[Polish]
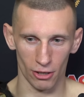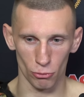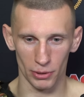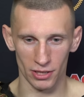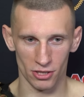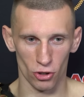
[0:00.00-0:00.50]
Ja
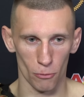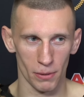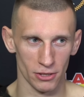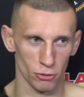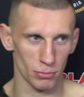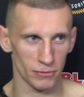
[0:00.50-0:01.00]
lubię też
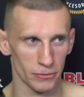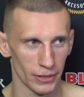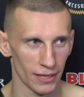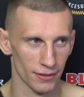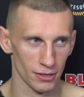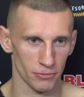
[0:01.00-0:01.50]
kopać, lubię
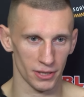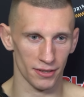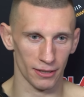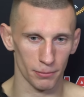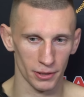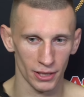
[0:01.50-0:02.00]
wywracać, więc
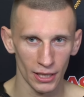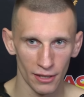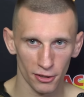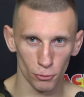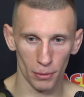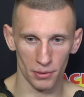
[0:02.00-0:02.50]
jakby
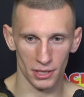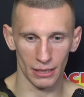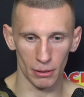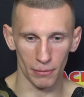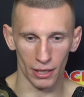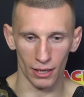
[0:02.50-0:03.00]
skupiam się
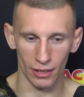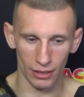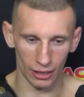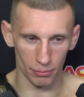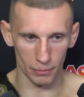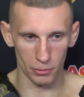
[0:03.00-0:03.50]
na MMA, ale
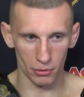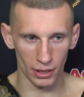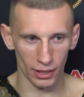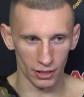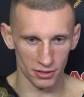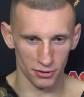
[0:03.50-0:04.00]
jakby
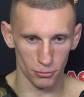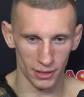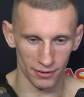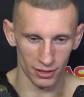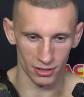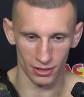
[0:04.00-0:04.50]
była jakaś
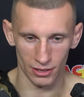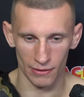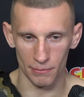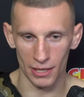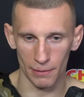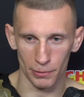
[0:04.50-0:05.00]
sytuacja, że nie
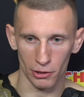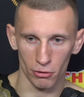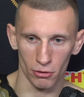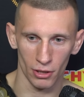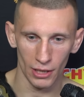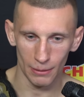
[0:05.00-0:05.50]
wiem, na
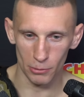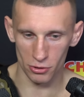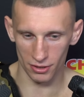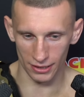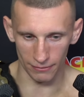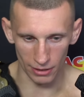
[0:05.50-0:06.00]
epiku
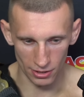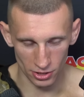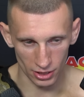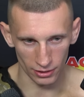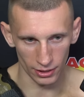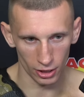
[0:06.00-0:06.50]
można
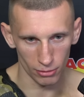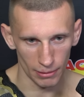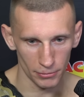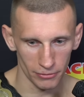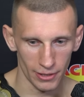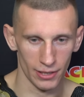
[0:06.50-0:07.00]
zawalczyć, a daleko
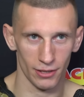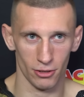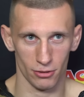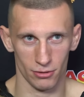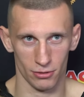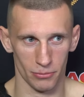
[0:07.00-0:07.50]
mam do walki,
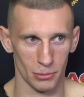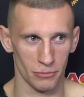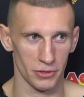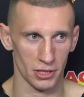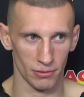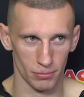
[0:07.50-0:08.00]
to, to bym
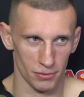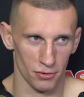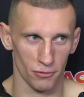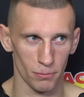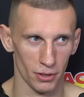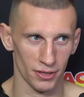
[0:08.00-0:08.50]
wyszedł po
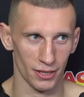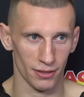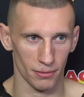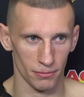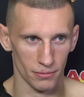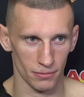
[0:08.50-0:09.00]
prostu w
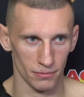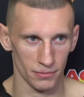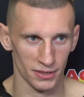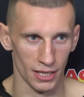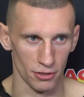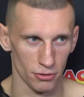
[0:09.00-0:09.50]
bokserskim no
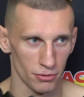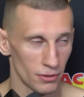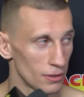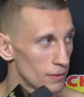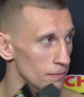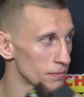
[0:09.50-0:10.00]
może starciu. na gali
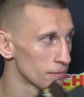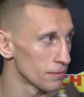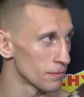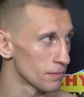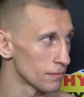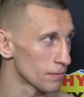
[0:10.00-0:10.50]
w
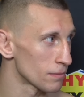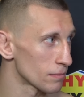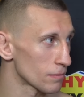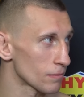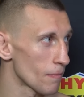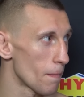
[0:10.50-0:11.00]
Radomiu
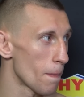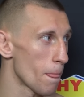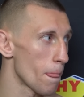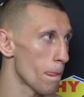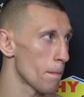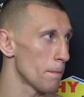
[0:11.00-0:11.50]
walka z
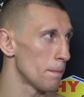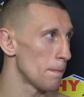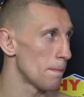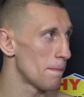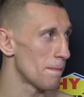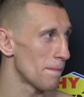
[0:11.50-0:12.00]
Danielem
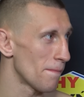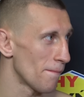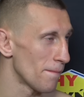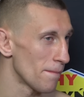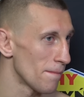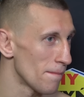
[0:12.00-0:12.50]
Rutkowskim, wczoraj
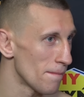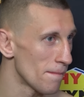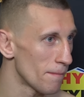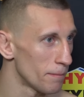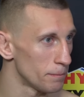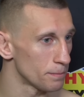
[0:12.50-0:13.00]
pokonał
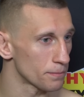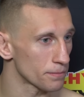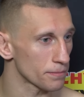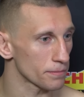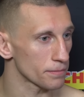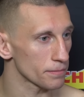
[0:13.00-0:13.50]
Salima
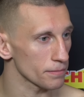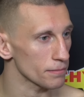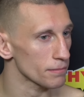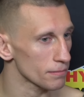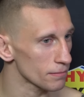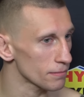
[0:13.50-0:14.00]
Tuari,
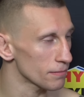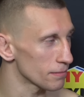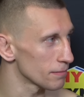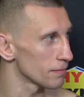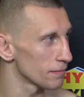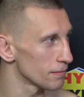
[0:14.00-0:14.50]

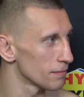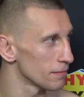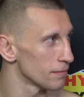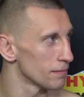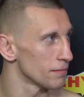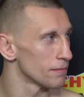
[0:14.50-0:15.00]
rewanż za
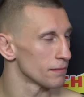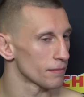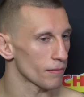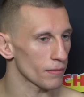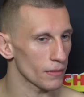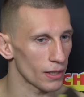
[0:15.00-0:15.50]
kolegę.
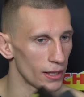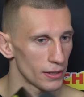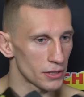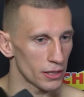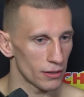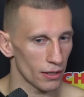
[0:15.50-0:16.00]
Ale
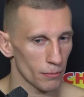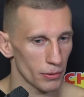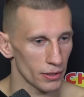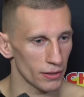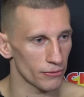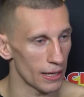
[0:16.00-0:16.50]
gdzie,
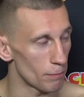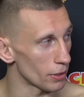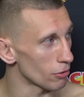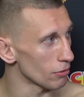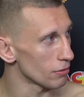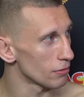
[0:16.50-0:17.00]
jakby w
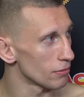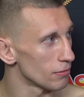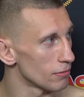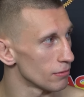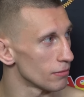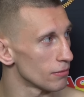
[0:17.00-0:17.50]
najpiku?
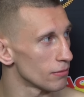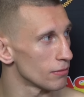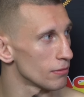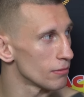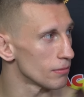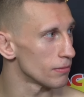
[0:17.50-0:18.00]
Nie, nie, nie,
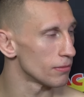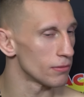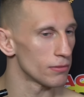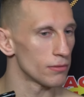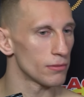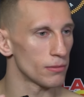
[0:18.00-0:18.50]
chodzi mi o
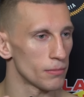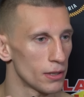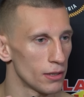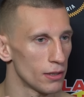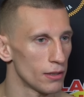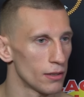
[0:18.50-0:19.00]
galę, prawda, mi
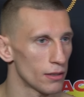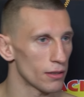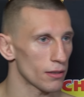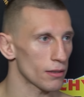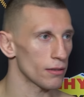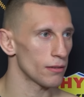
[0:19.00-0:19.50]
o
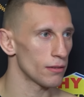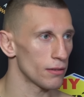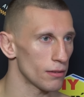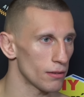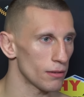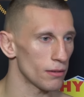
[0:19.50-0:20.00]
pas e,
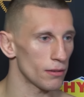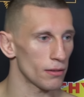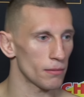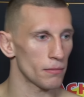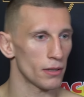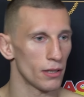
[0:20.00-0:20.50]
wagi
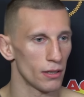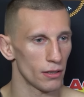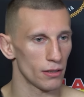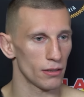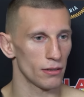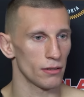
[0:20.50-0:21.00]
piórkowej w Danielu
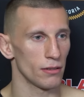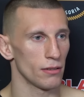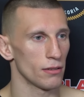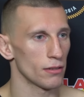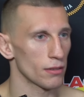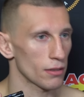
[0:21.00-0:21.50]
Rutkowskim w
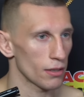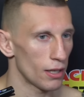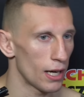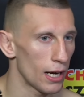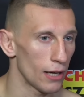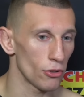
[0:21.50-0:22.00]
MMA.
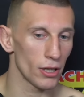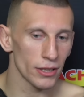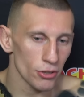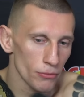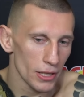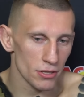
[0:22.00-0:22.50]
Aha, no ale
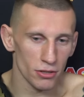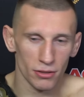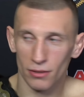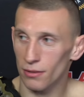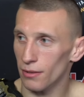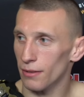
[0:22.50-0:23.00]
to wiesz, no
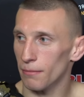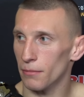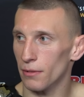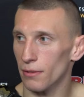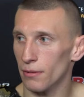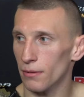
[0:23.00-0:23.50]
to,
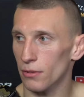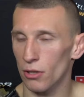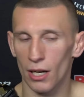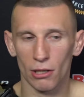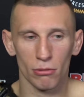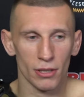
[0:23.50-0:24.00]

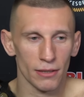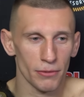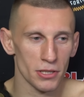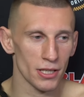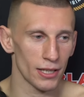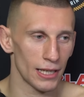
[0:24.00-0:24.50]
to akurat
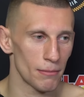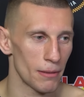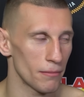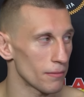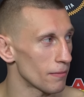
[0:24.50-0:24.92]
wiesz, ja nie mam...